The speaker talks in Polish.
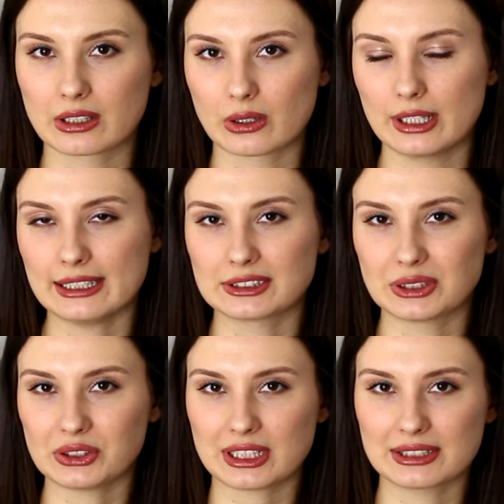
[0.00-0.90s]
Kolejna
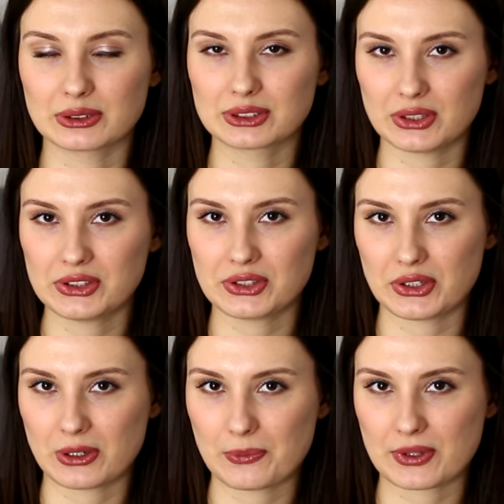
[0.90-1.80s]
książka to coś,
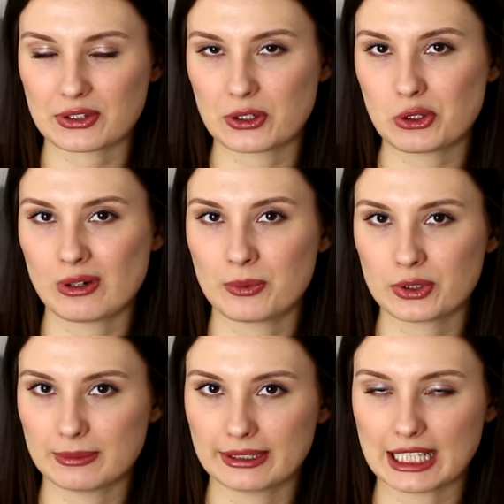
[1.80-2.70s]
co skończyłam
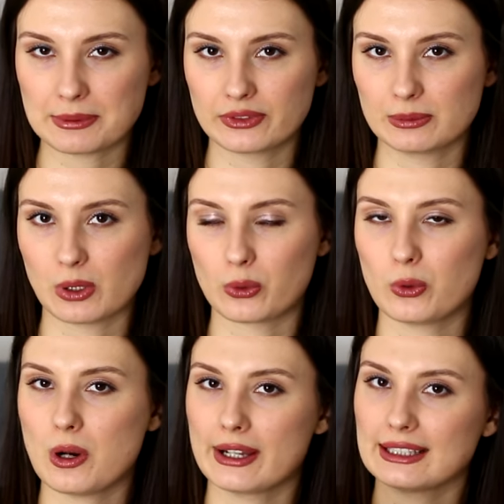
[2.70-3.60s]
rzutem na taśmę w tym
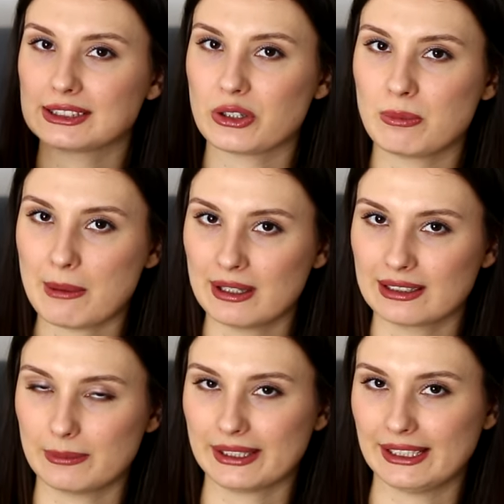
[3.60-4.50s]
roku, a jest to
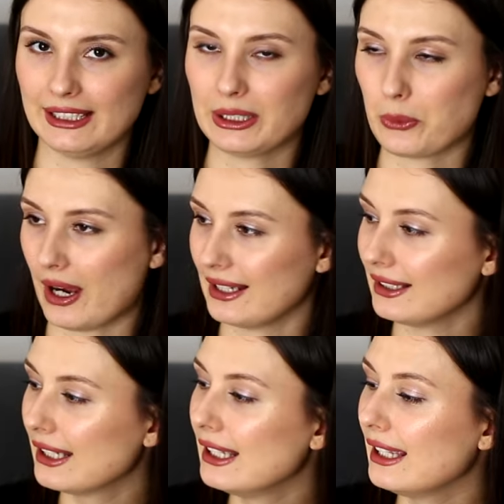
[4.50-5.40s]
Babel Rebeki
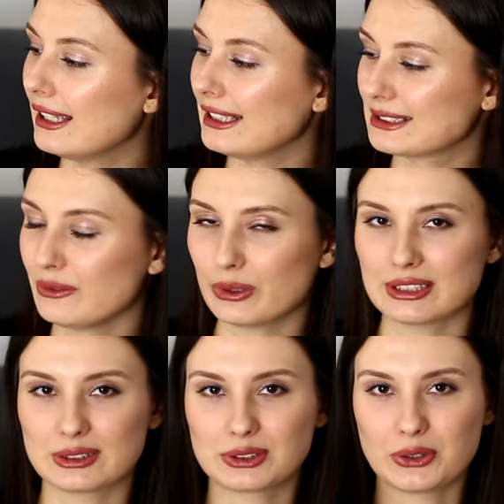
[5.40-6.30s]
Kwang. I znowu
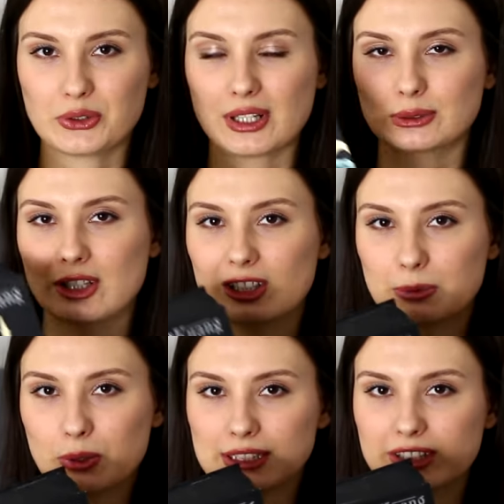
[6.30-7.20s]
jest to książka, która
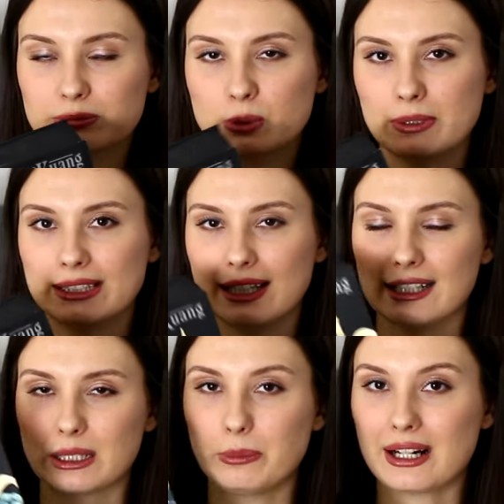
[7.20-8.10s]
odbiła się w MOOC
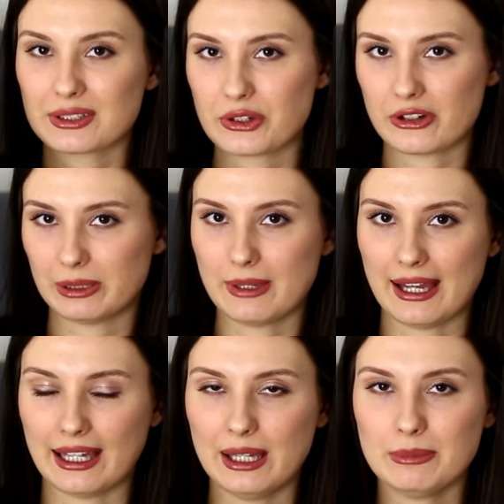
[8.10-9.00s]
mediach bardzo szerokim
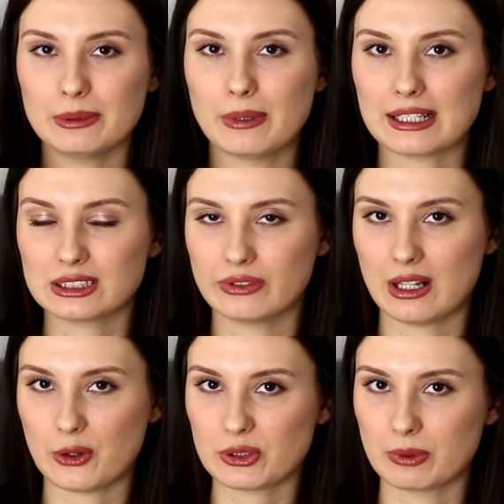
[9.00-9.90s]
echem, bardzo
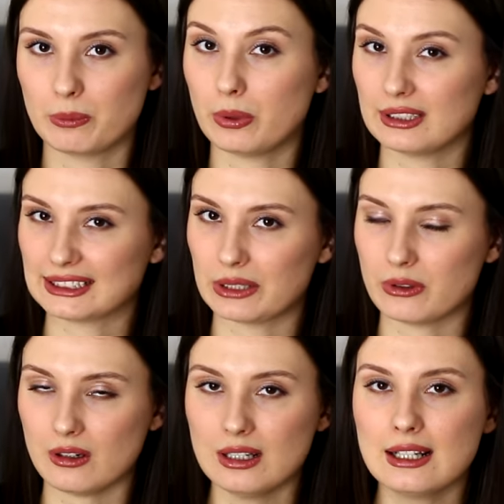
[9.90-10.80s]
wiele osób ją
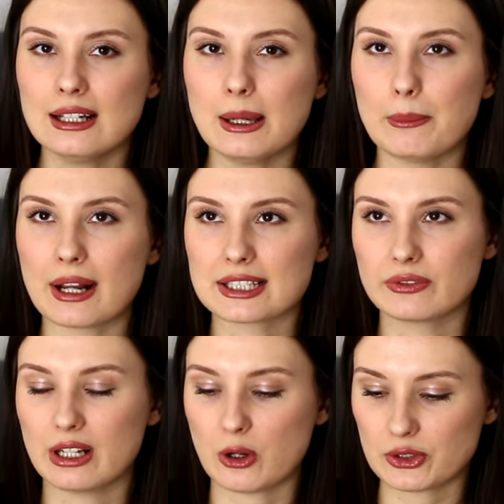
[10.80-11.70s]
polecało,
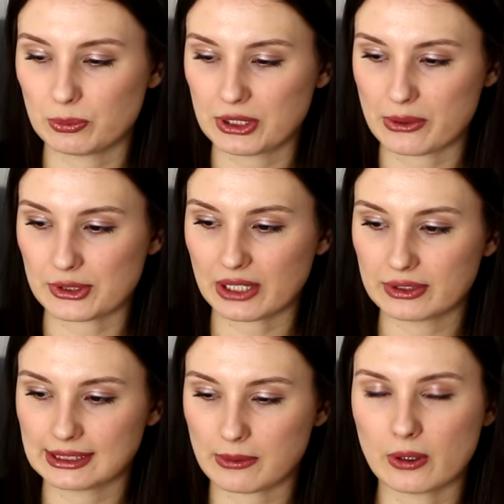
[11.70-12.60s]
bardzo wiele osób się nią
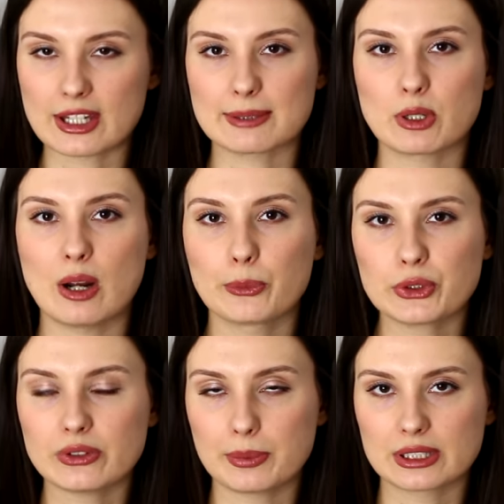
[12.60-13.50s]
zachwycało, ona zebrała
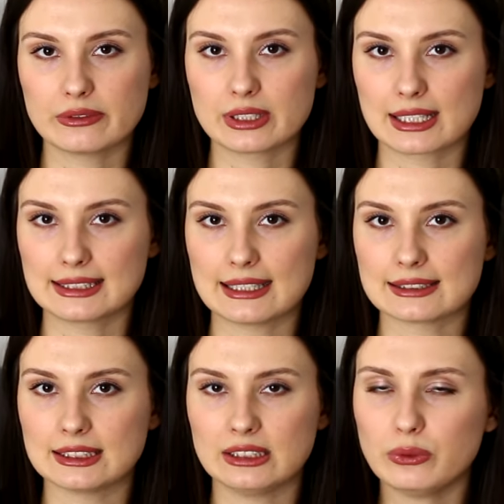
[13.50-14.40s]
mnóstwo pozytywnych
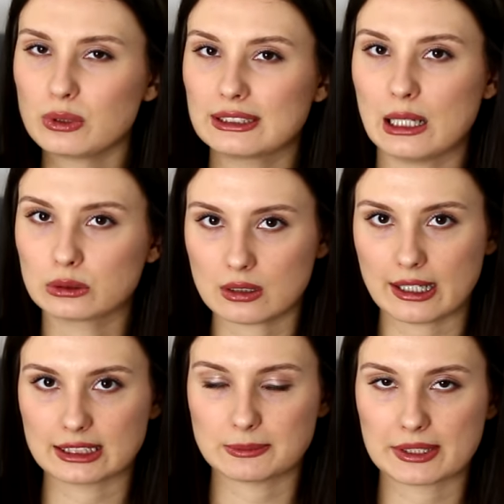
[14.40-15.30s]
recenzji. W ogóle ta
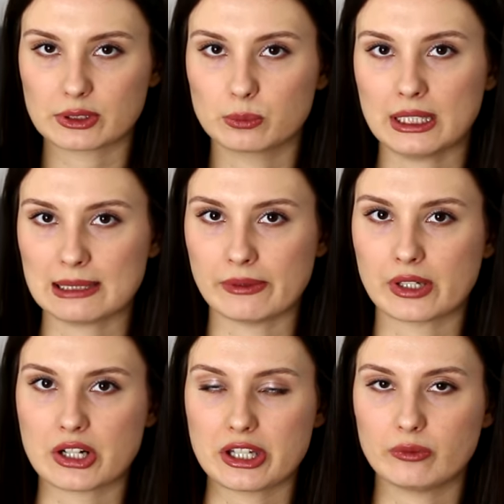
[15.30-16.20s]
autorka jest bardzo lubiana, mam
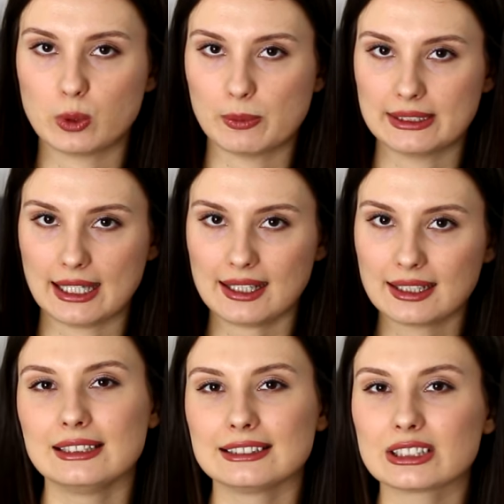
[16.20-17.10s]
wrażenie, w book mediach.
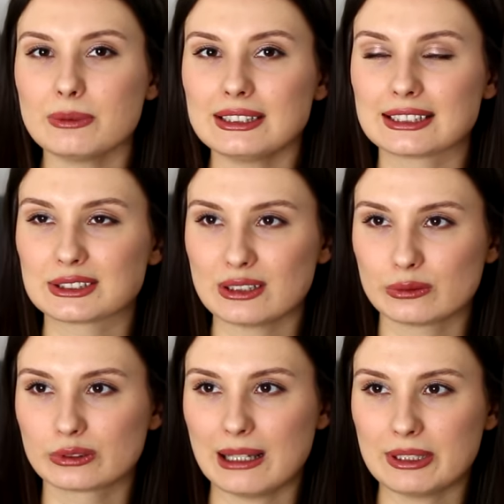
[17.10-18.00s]
Natomiast
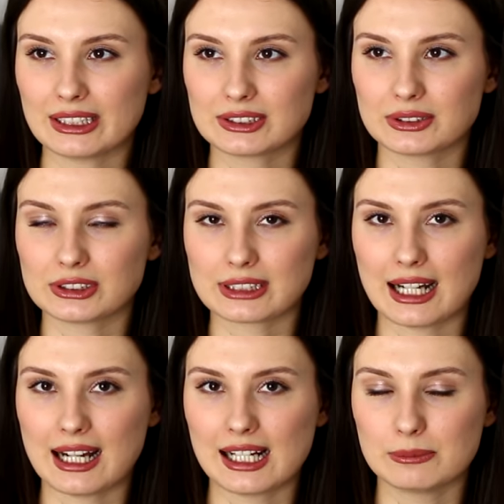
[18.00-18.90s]
znowu, dla mnie ta
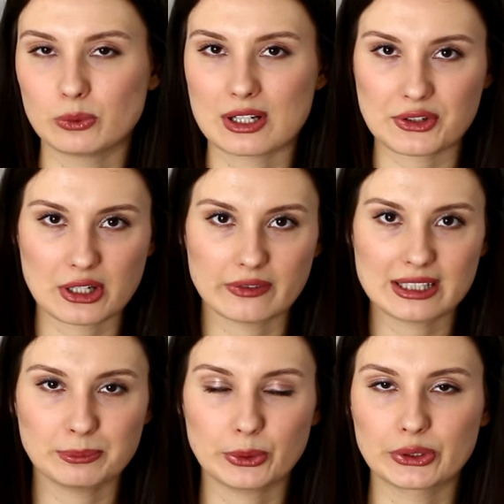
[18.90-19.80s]
książka była
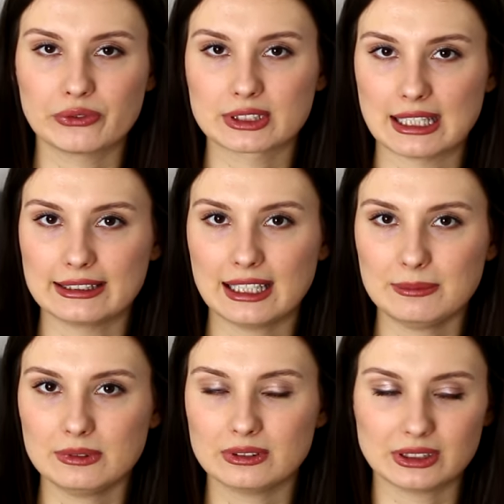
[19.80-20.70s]
rozczarowaniem pod tym względem.